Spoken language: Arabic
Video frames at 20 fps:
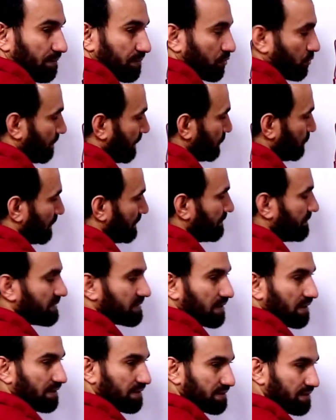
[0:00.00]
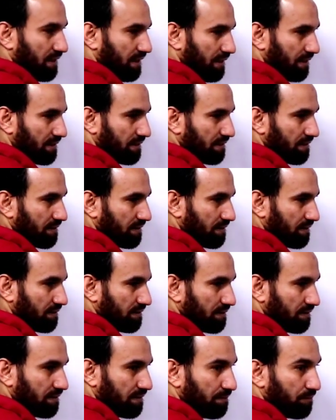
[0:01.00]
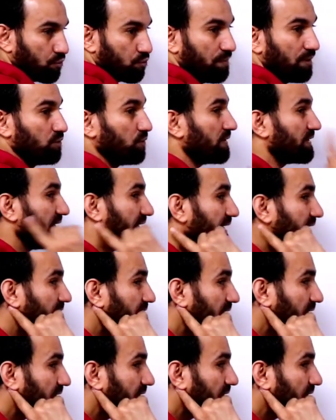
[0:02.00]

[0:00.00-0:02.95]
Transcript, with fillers: بروبانوات ميثايل صح؟ بروبانوات ايه؟